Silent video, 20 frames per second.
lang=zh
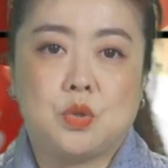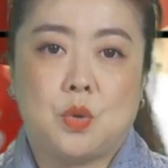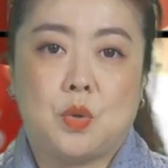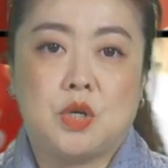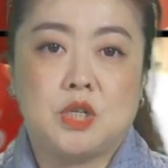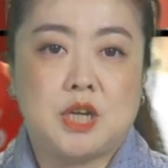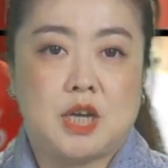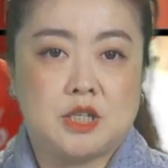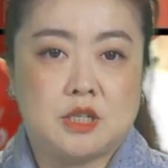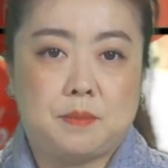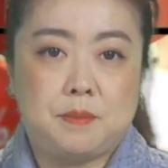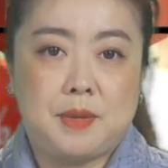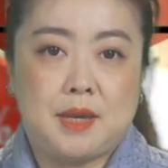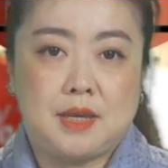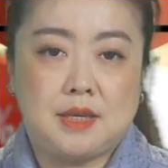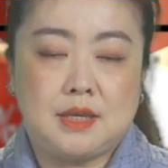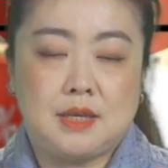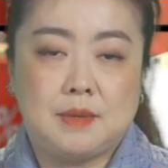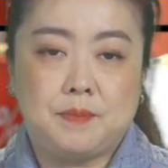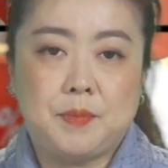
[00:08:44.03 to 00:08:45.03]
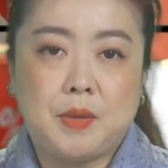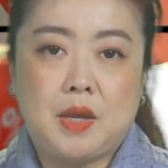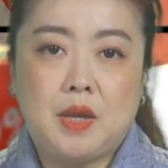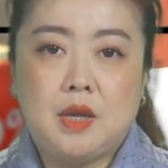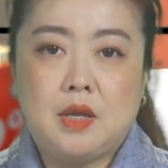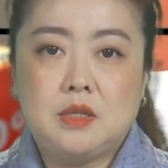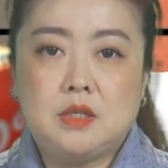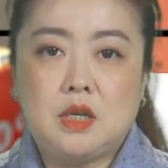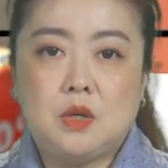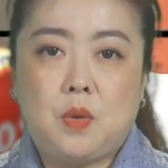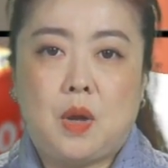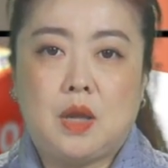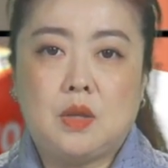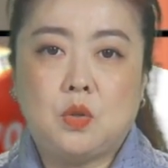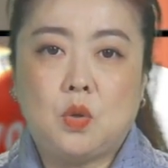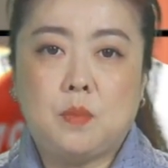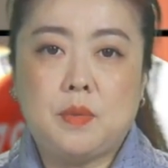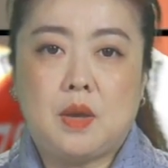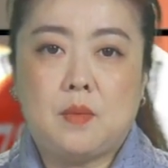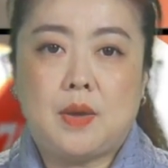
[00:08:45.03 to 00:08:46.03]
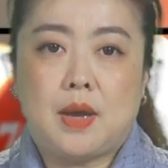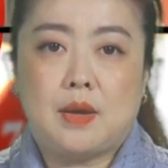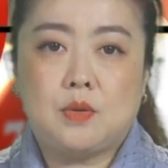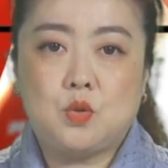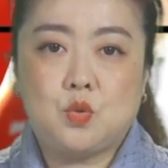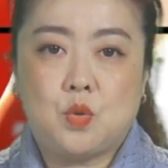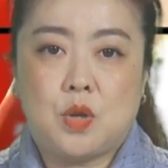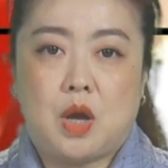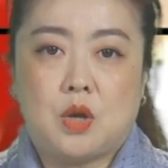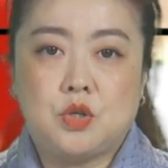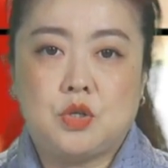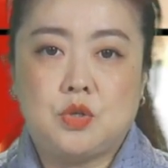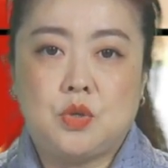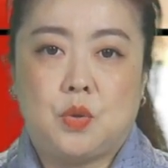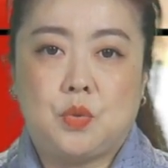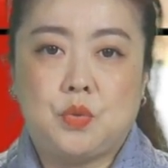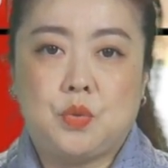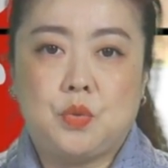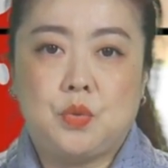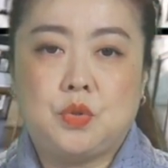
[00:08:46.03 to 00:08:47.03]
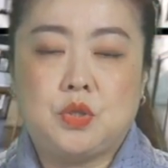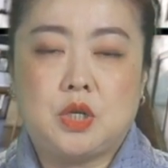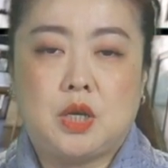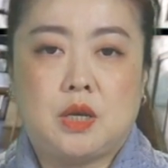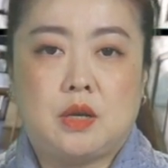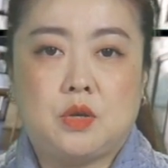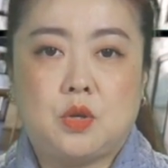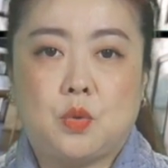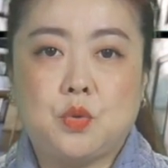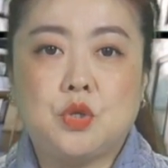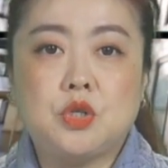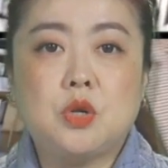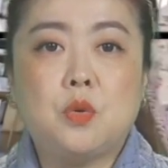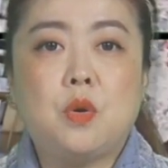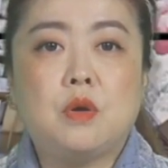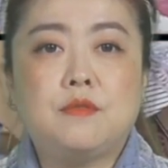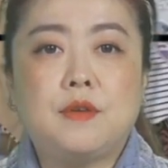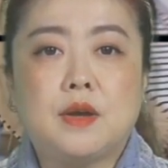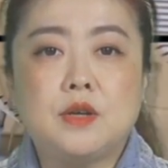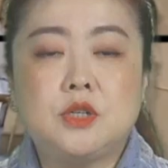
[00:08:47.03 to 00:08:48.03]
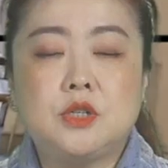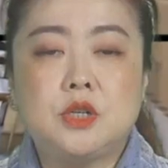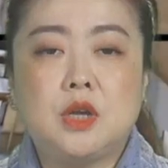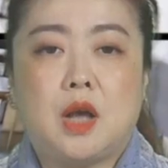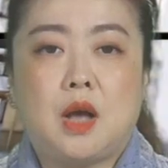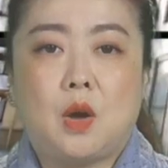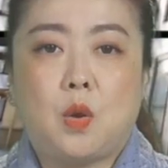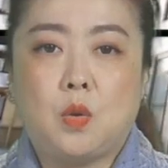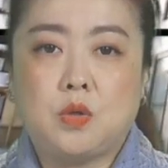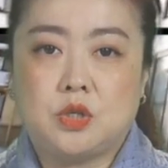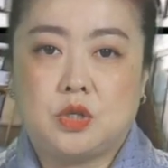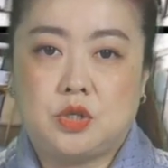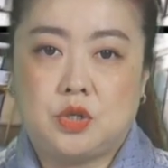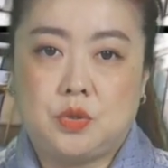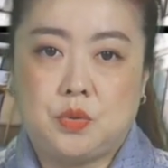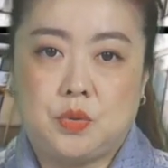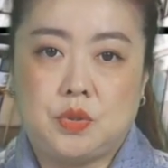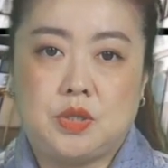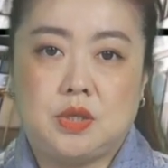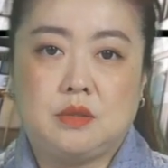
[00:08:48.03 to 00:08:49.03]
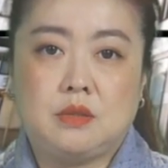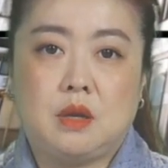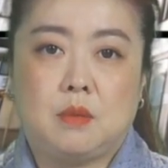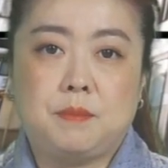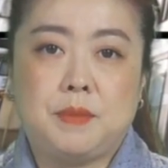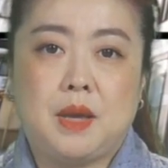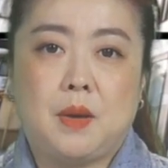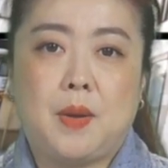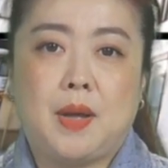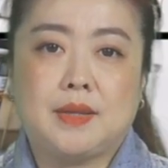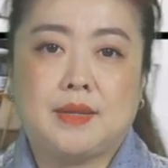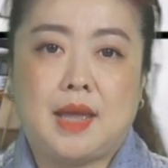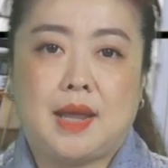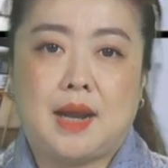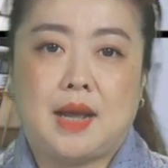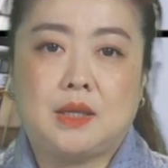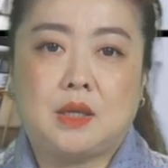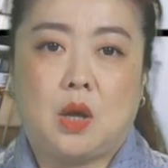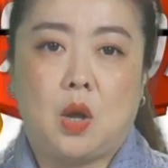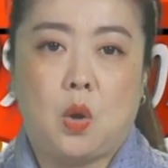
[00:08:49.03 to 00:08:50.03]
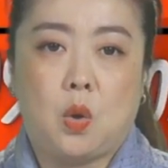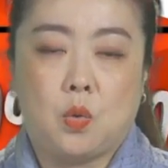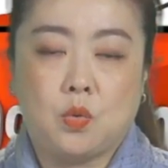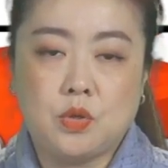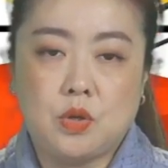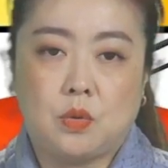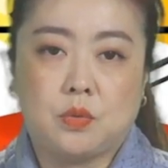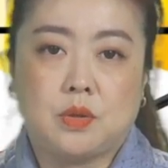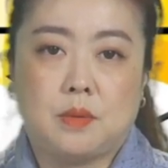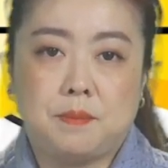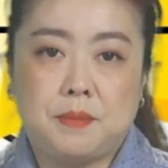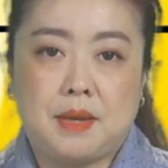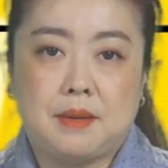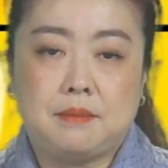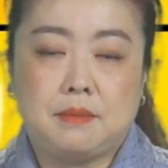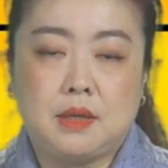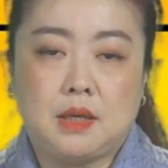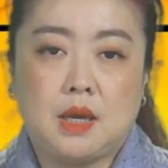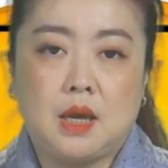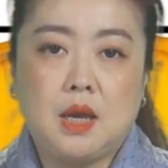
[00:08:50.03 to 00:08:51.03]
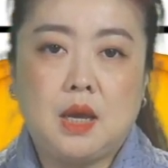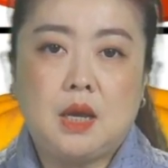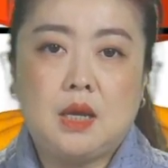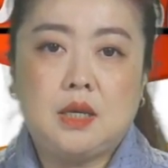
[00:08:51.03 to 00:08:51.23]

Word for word: 而产生便秘。这款通便丸主要是用于这个由于生活方式啊，或者是旅行等变化带来的偶有的便秘。